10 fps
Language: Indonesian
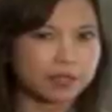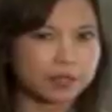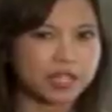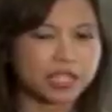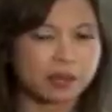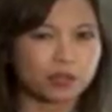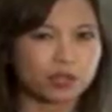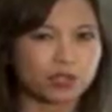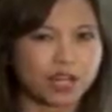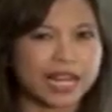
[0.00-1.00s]
Games berencana
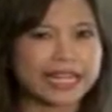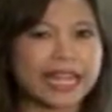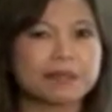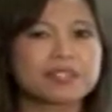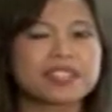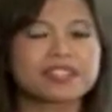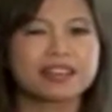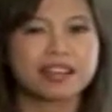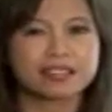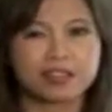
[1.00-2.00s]
meluncurkan game
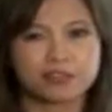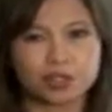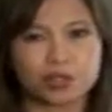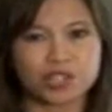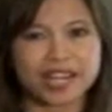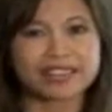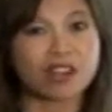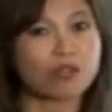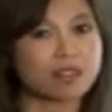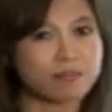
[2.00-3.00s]
Six Days in Fallujah
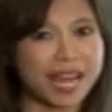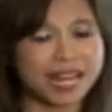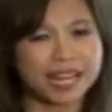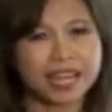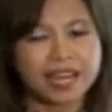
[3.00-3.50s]
tahun depan.